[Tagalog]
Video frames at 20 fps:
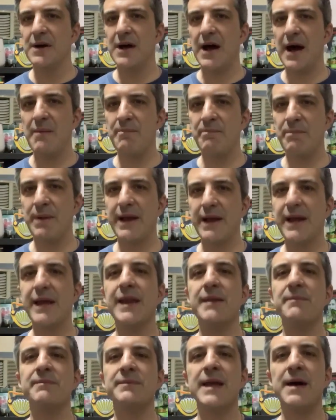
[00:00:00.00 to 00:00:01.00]
ang
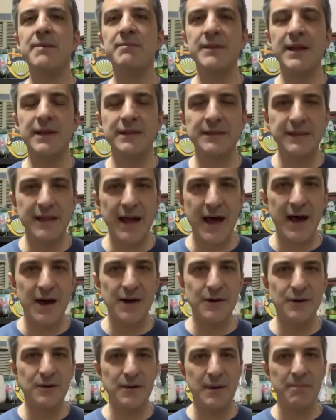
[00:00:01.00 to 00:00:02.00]
pakiramdam ng
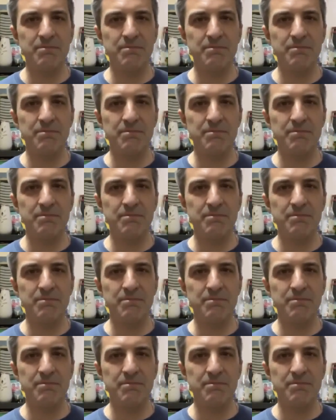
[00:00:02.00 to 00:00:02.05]
tao,